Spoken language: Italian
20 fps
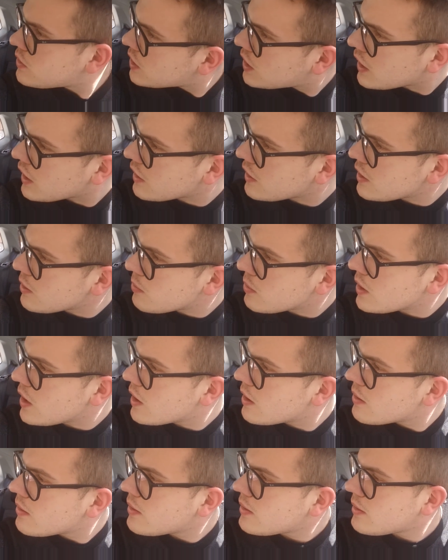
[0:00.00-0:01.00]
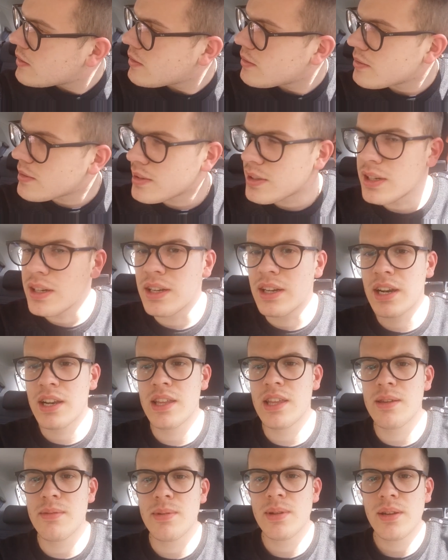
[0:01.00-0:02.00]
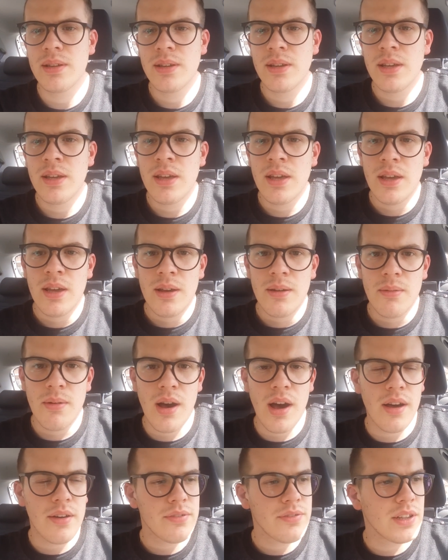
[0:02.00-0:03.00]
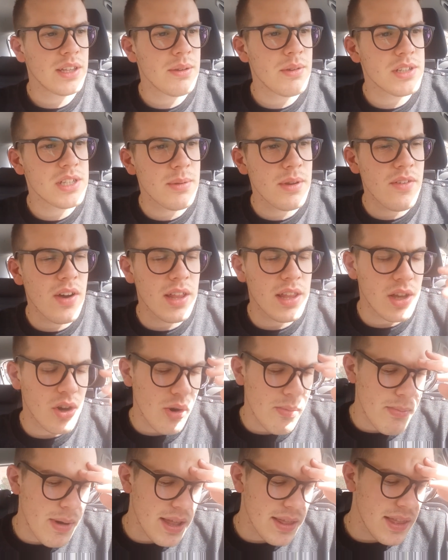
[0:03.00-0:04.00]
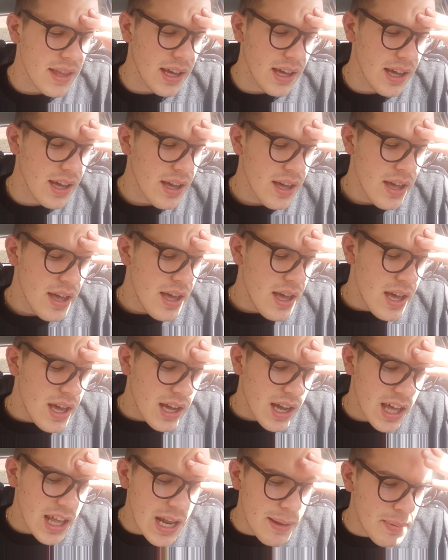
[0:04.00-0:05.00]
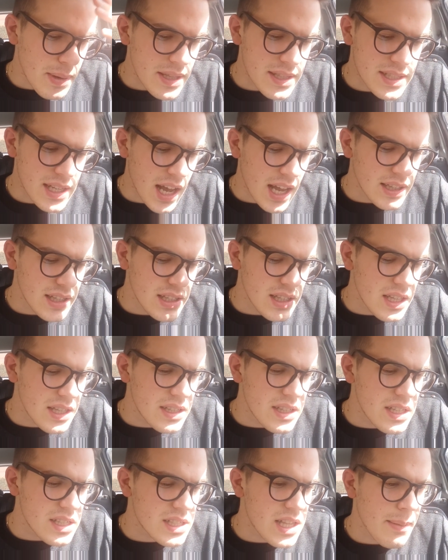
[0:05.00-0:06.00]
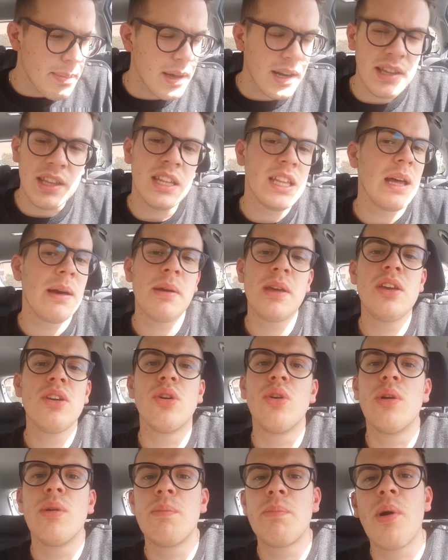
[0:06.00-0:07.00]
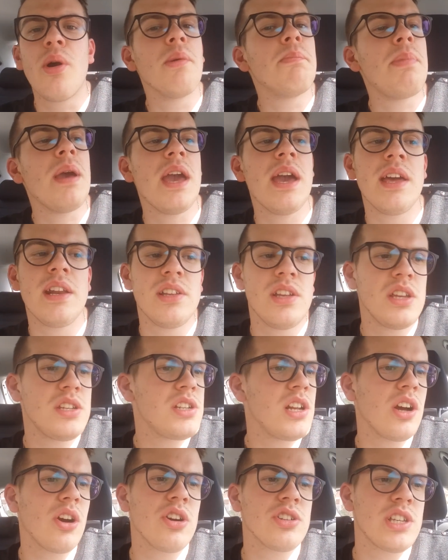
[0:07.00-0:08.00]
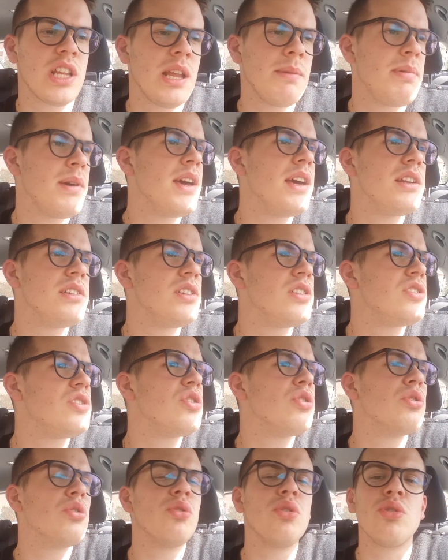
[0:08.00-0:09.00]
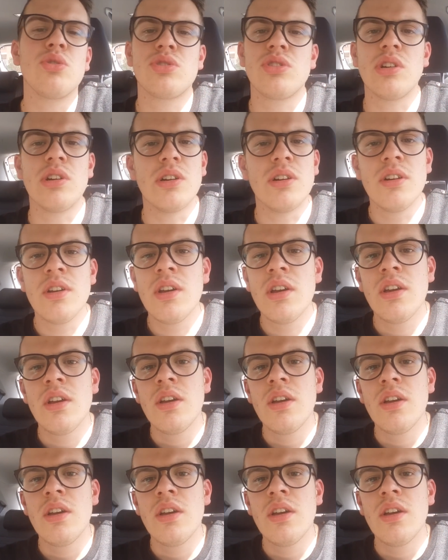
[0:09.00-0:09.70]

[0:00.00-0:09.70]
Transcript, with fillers: Incredibile. Incredibile. Ma fatemi sapere nei commenti che che ne pensate di questa partita? Io poi Perisic, una cosa dei Perisic, io non lo so.